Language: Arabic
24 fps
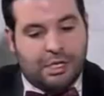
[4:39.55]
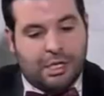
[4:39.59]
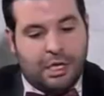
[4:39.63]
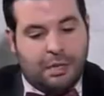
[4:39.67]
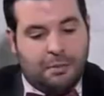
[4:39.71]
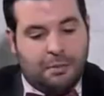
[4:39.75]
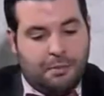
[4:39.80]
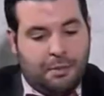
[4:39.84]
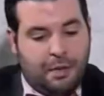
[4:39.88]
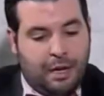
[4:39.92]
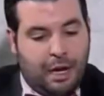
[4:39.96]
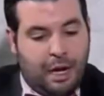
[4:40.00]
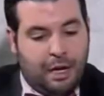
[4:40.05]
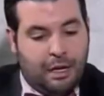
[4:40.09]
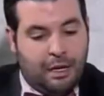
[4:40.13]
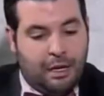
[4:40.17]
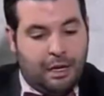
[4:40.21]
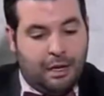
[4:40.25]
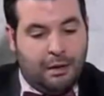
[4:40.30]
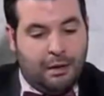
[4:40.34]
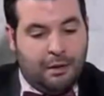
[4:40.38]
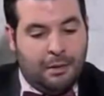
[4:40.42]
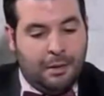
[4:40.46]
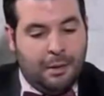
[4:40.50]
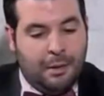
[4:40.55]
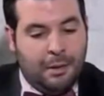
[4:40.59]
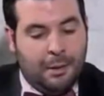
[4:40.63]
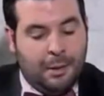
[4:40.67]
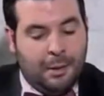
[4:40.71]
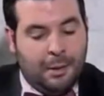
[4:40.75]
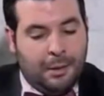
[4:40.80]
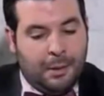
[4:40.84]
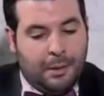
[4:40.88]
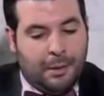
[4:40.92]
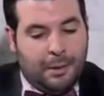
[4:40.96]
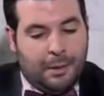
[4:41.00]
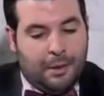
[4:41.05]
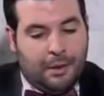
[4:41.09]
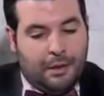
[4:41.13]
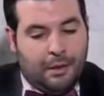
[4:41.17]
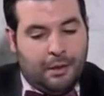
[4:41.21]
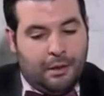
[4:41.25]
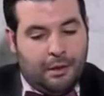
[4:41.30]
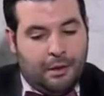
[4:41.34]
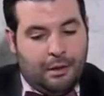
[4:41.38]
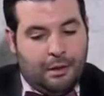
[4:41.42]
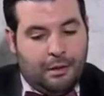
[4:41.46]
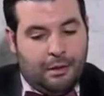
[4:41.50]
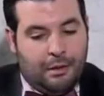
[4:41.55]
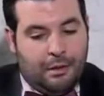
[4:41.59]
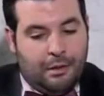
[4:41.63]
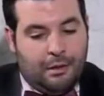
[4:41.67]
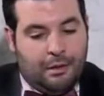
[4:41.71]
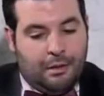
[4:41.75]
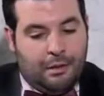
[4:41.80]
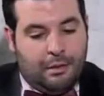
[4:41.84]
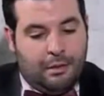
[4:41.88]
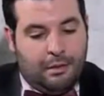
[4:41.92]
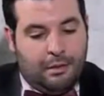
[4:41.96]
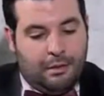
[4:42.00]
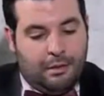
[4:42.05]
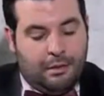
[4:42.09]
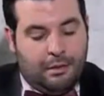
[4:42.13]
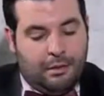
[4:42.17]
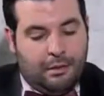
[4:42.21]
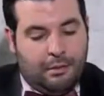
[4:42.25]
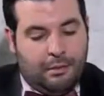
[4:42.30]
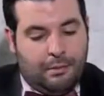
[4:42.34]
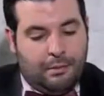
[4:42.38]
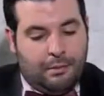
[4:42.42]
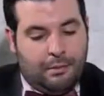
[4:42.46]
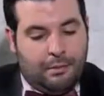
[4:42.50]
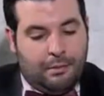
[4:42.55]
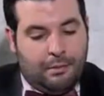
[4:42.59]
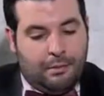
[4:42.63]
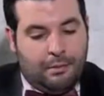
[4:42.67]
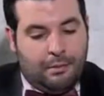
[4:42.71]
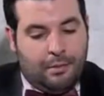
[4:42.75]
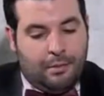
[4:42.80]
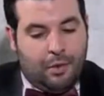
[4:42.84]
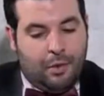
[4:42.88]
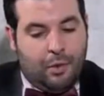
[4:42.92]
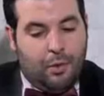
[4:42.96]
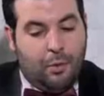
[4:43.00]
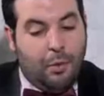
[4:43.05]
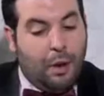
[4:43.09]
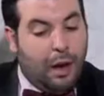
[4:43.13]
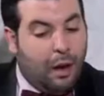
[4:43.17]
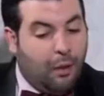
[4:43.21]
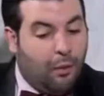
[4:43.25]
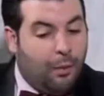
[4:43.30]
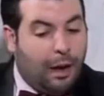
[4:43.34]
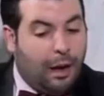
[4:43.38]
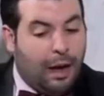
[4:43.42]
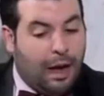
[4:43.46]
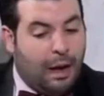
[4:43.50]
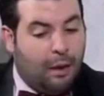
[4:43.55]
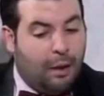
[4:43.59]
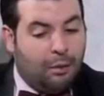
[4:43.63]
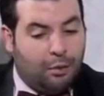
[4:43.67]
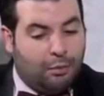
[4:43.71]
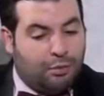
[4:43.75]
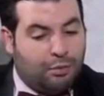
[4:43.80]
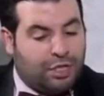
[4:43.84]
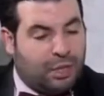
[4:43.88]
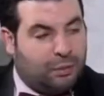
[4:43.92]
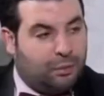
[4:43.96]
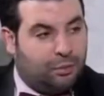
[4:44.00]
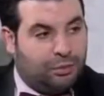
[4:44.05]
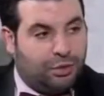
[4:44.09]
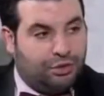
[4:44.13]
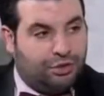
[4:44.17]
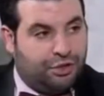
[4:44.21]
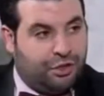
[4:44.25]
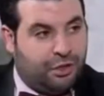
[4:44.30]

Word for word: تجارب لان آه هما هما حاولوا باش يعملوا